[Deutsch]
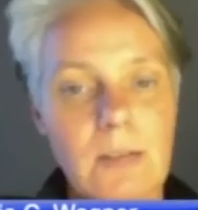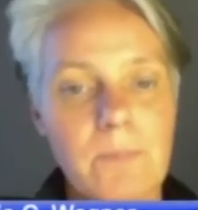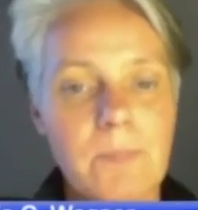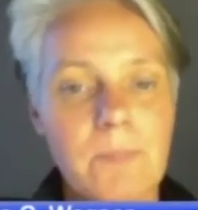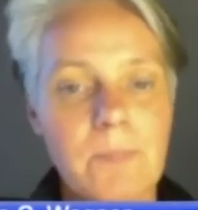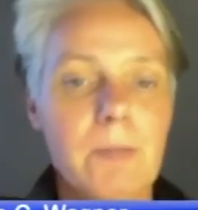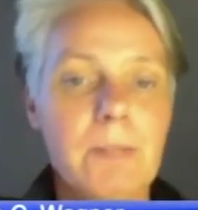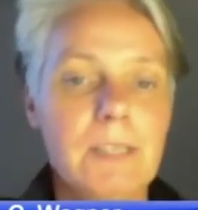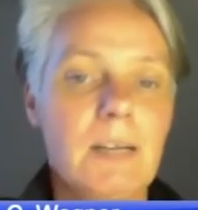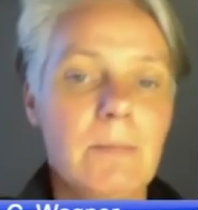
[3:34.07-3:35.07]
haben, die man
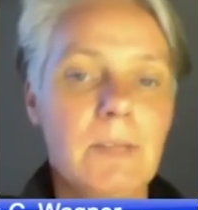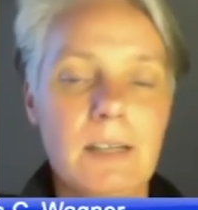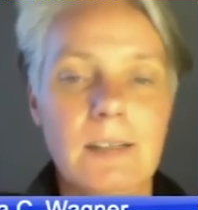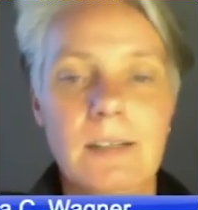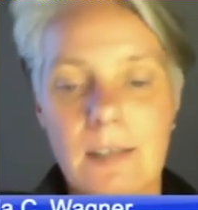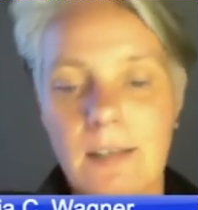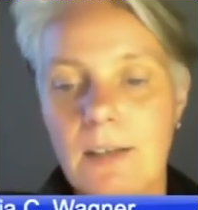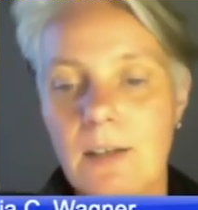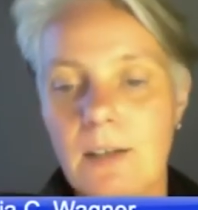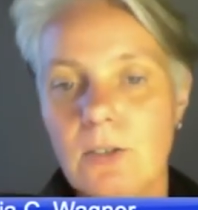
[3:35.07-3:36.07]
mitnehmen kann
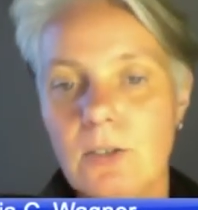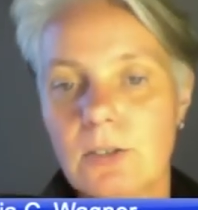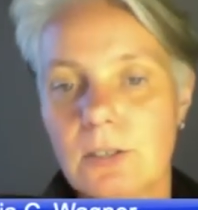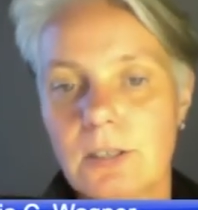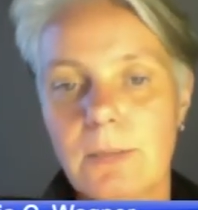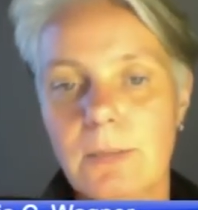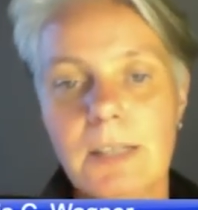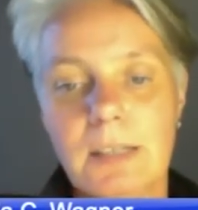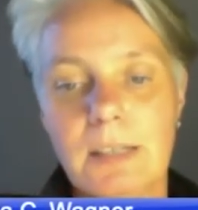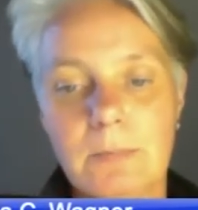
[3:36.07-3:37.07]
und äh, die
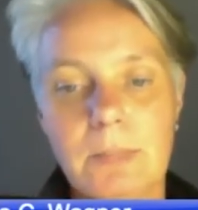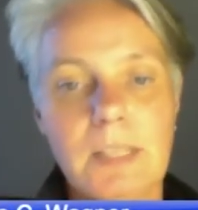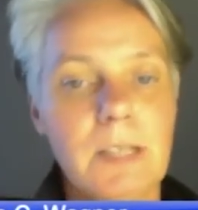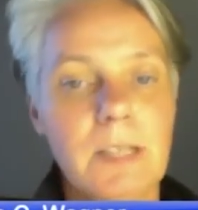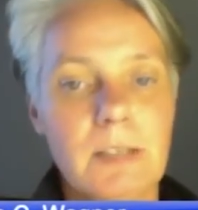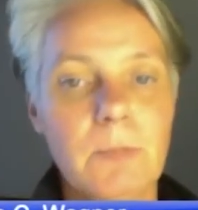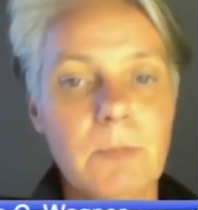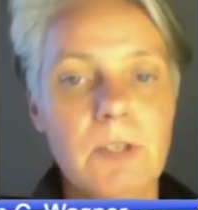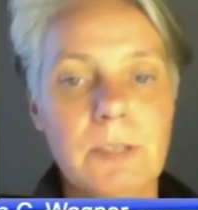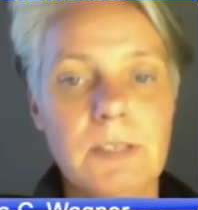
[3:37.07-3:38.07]
man dann beliebig
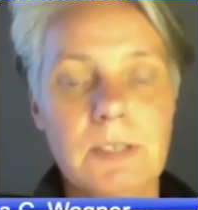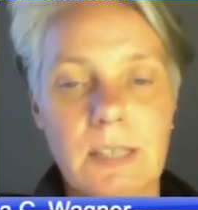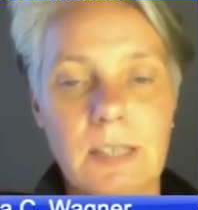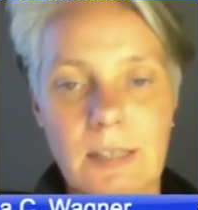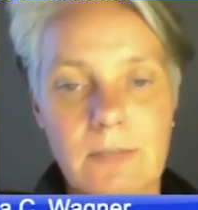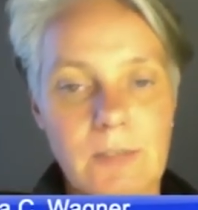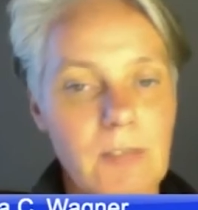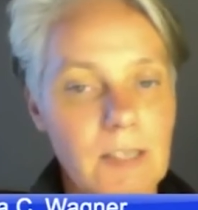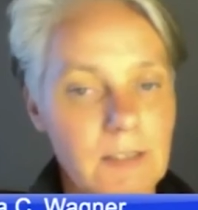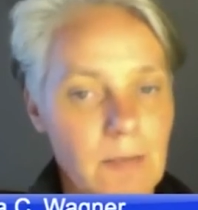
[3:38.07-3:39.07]
multiplizieren kann. Wir
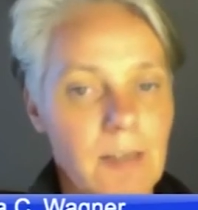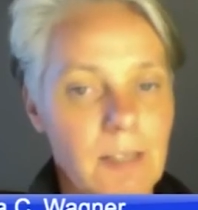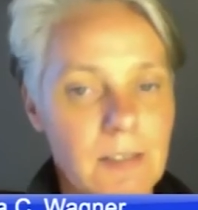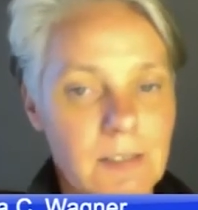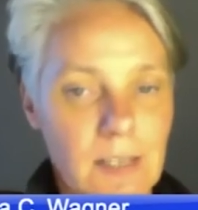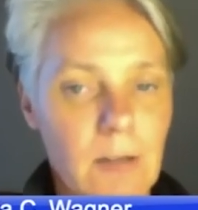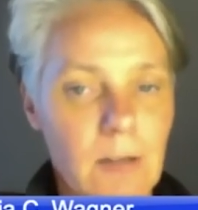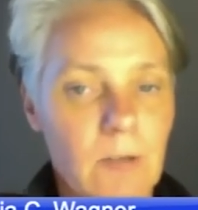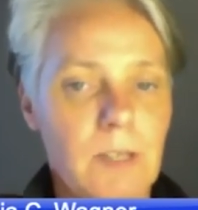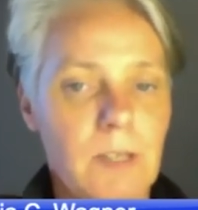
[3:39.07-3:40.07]
werden selber in dieser
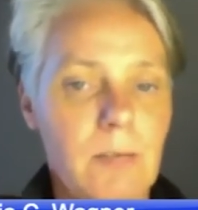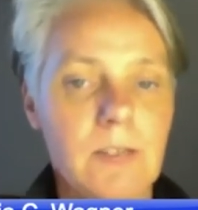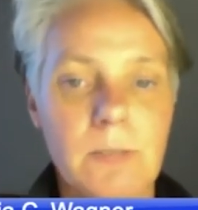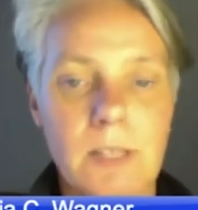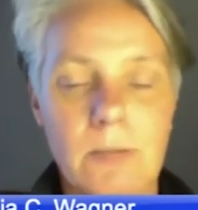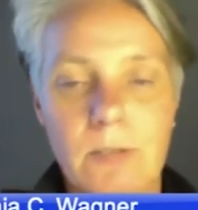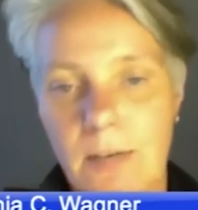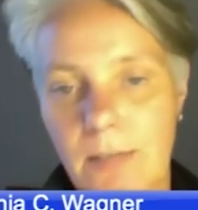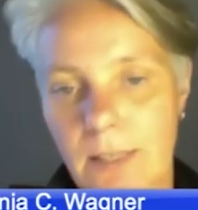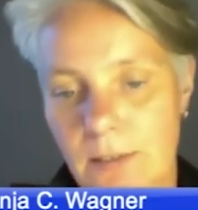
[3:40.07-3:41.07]
Ar Arbeitsumgebung
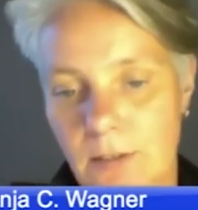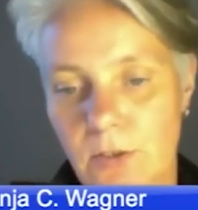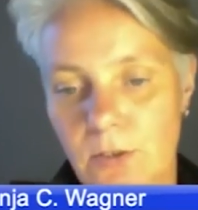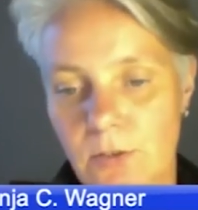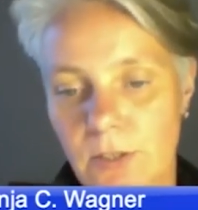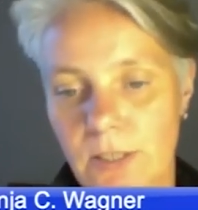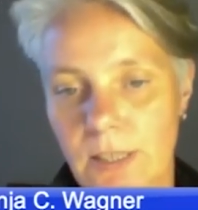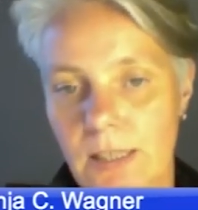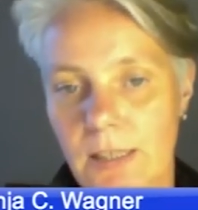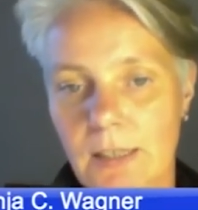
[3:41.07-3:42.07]
arbeiten und von
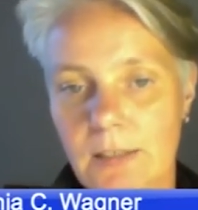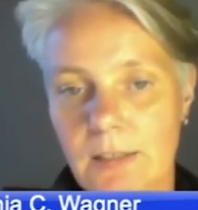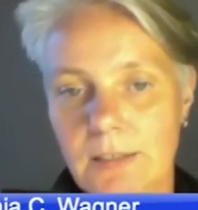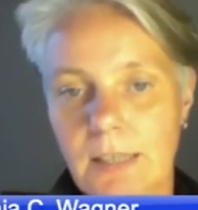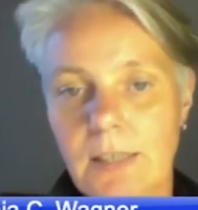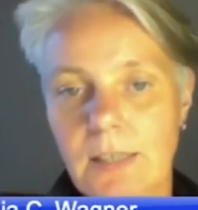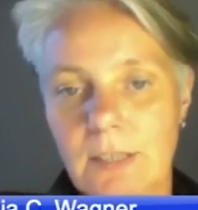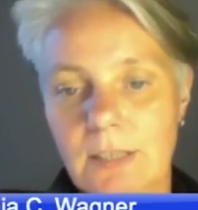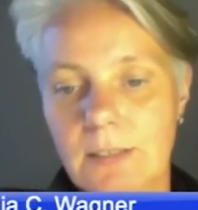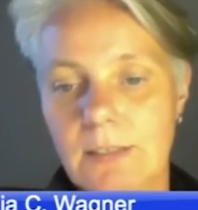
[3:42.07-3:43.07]
daher denken wir,
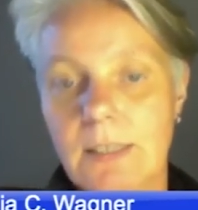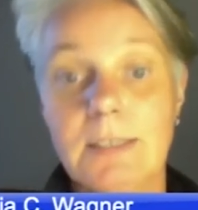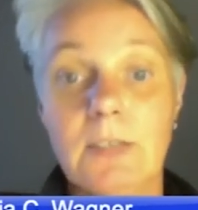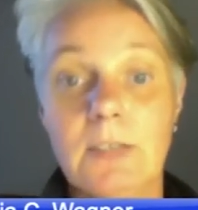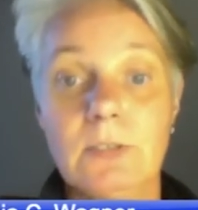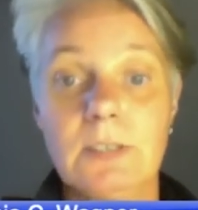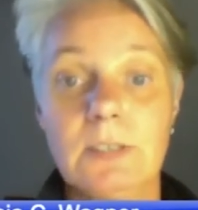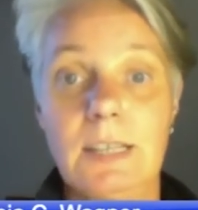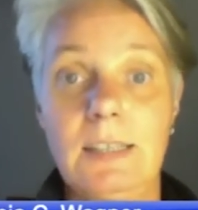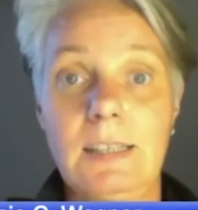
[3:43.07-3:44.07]
dass es ein sehr gutes
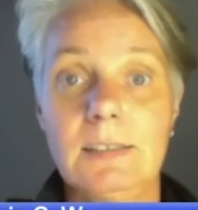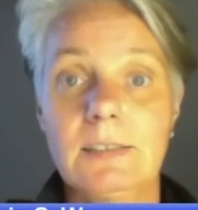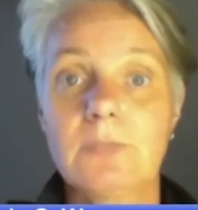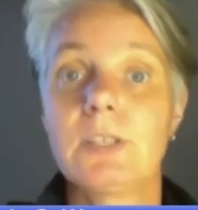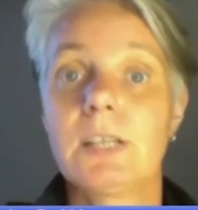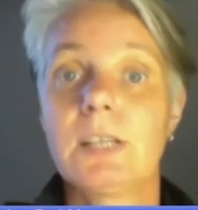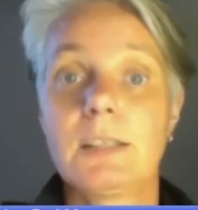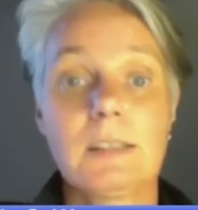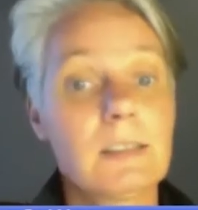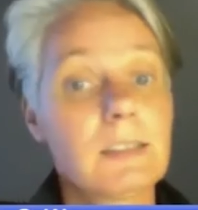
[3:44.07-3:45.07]
Training ist für
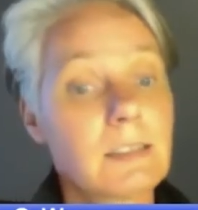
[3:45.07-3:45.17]
jeden